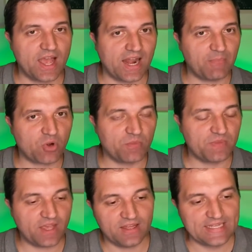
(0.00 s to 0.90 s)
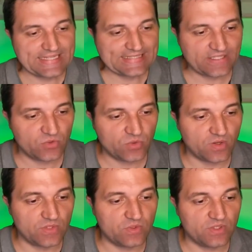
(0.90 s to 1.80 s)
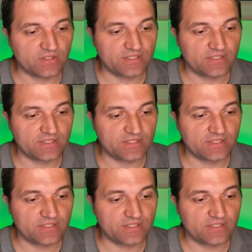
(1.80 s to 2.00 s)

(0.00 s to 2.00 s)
La première, c'est au niveau des